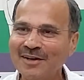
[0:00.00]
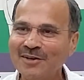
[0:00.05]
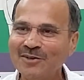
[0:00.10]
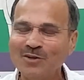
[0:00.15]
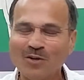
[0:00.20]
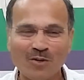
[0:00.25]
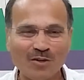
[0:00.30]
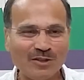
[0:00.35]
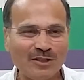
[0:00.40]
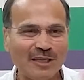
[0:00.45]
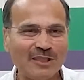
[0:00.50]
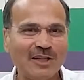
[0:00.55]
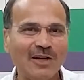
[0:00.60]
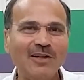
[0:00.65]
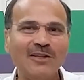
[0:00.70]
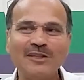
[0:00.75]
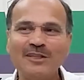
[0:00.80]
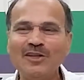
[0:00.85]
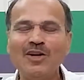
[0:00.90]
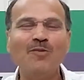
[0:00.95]
তখন সে ছিল
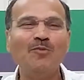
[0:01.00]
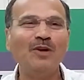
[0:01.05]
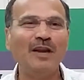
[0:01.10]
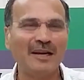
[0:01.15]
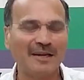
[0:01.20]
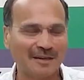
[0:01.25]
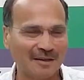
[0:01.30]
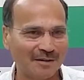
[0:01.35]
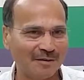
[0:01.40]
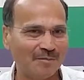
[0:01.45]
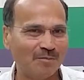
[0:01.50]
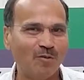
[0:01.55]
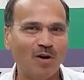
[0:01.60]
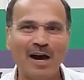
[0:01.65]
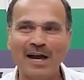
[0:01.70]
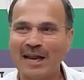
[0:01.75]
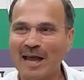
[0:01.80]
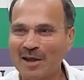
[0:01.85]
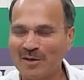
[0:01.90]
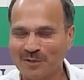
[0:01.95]
তৃণমূলের
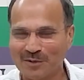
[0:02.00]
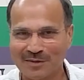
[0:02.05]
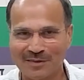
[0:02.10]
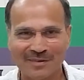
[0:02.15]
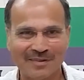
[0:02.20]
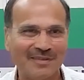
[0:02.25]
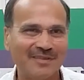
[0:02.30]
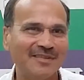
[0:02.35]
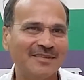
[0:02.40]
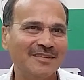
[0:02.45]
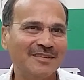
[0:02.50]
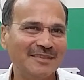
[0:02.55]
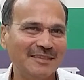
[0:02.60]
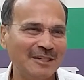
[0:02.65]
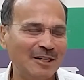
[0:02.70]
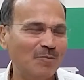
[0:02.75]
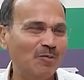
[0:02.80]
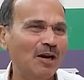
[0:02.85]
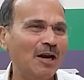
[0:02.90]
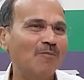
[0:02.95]
মহানায়ক
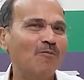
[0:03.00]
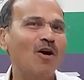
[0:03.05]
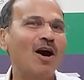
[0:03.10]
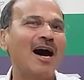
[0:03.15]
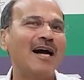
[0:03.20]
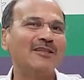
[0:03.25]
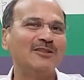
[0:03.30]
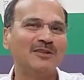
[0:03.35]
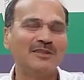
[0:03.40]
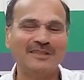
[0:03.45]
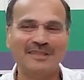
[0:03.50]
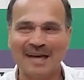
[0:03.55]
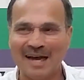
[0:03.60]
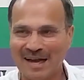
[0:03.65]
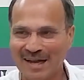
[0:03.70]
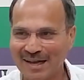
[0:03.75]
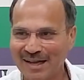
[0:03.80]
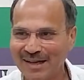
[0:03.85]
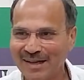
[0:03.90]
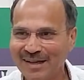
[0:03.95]
তৃণমূলের মহাযোদ্ধা
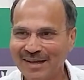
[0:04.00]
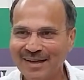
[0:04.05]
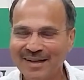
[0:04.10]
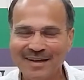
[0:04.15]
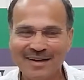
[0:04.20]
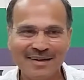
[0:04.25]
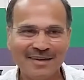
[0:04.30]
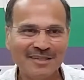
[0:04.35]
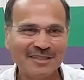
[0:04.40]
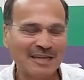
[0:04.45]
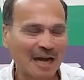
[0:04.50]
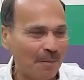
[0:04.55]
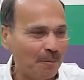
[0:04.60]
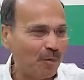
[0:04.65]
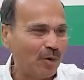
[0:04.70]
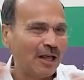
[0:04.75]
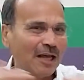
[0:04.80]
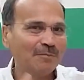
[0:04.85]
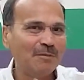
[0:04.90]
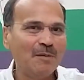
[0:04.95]

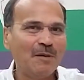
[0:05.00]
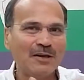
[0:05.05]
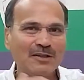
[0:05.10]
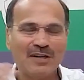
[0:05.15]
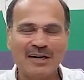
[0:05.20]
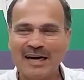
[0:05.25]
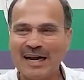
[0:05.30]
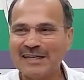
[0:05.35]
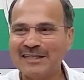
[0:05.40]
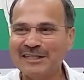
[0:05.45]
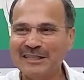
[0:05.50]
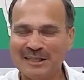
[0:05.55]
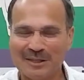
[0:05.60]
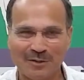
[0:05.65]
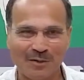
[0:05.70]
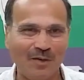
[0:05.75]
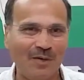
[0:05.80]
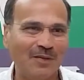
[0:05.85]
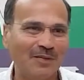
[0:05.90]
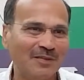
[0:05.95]
সাম্প্রদায়িক বিভাজনের রাজনীতি
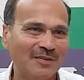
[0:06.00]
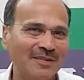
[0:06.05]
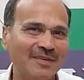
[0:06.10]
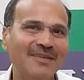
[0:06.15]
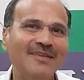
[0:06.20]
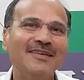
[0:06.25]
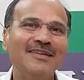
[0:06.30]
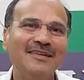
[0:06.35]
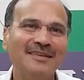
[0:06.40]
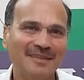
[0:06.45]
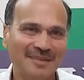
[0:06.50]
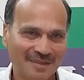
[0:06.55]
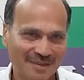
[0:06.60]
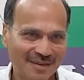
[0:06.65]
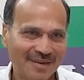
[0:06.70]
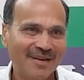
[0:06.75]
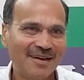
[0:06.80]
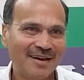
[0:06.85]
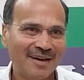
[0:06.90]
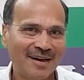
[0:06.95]
করল
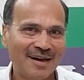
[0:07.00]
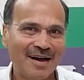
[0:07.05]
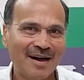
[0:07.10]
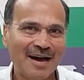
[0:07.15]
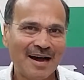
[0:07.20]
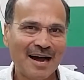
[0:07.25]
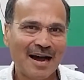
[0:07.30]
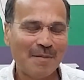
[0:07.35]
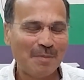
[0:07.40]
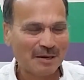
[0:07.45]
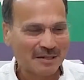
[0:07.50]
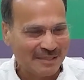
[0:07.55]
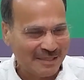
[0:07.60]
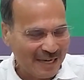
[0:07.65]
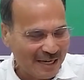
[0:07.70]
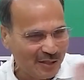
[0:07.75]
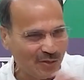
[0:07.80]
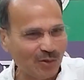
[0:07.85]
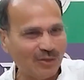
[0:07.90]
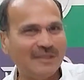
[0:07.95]
আবার
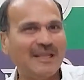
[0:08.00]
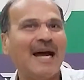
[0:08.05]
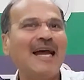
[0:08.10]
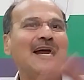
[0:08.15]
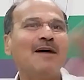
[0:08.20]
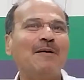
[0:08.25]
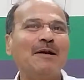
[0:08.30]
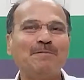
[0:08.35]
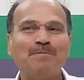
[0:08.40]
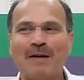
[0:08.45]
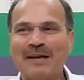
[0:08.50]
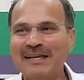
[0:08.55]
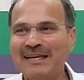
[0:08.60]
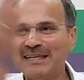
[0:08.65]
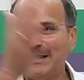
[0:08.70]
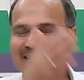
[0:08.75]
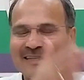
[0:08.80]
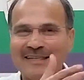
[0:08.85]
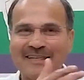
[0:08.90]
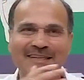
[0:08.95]
সে যোদ্ধায় আবার পালিয়ে
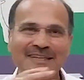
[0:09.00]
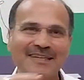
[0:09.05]
গেছে